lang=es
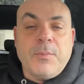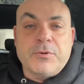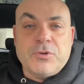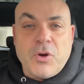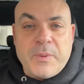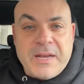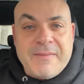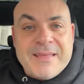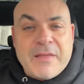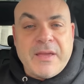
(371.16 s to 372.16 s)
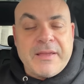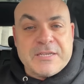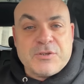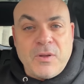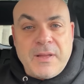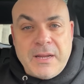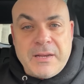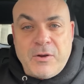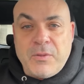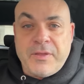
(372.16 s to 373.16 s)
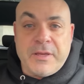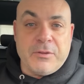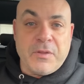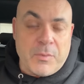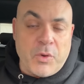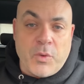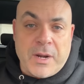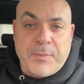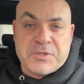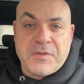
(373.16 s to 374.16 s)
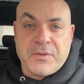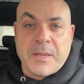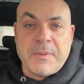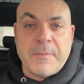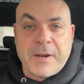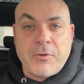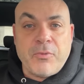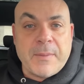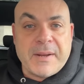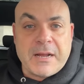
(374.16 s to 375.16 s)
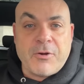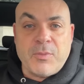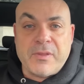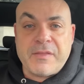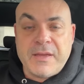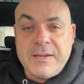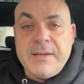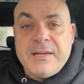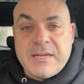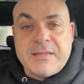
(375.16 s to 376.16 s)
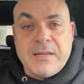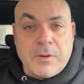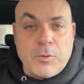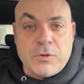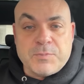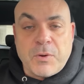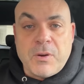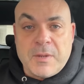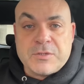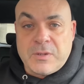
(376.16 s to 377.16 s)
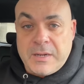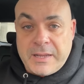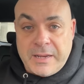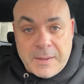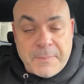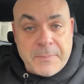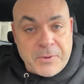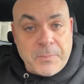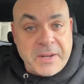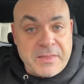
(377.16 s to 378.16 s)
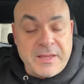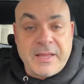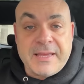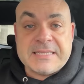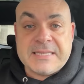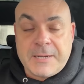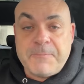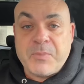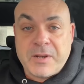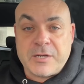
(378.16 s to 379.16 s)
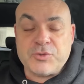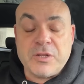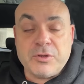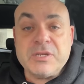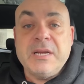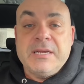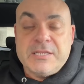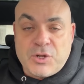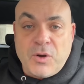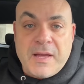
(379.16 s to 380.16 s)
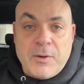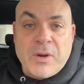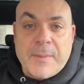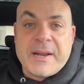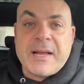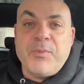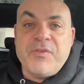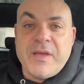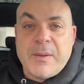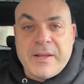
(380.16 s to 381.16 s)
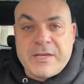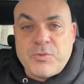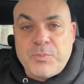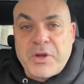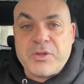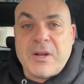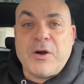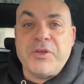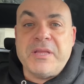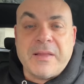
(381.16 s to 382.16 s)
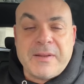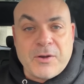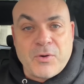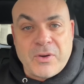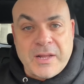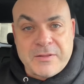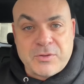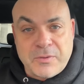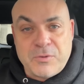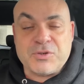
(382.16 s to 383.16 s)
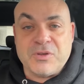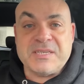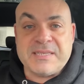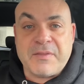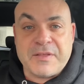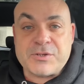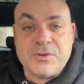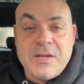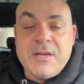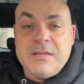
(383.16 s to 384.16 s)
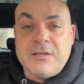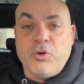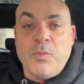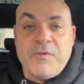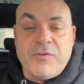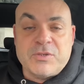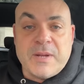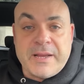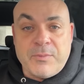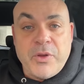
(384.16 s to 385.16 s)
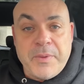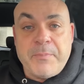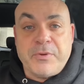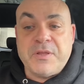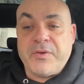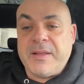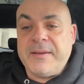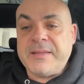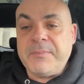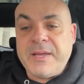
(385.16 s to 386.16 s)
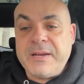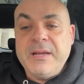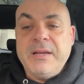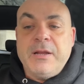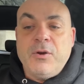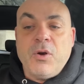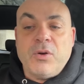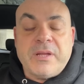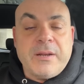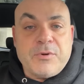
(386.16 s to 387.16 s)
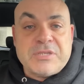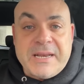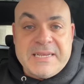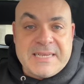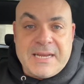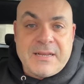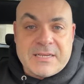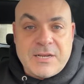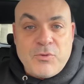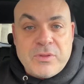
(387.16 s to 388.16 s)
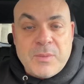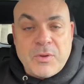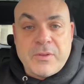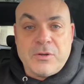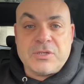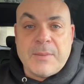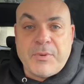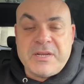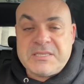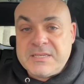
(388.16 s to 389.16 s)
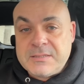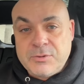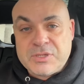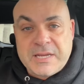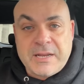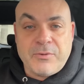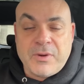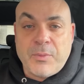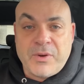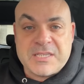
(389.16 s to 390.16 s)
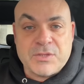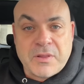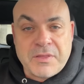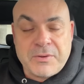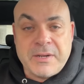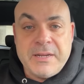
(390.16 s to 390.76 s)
pues luego vienen Dacia y Skoda en el 11 y el 12, muy buena posición también para alguna marca como Dacia que ha tenido algunos problemas con el GLP, pero parece que ya están resueltos. Skoda, una marca muy fiable que es un poquito la joyita de la corona dentro de los coches de acceso del grupo Volkswagen, muy bien posicionada también. Luego tenemos a Nissan, que es el último de los japoneses, no está en una buena situación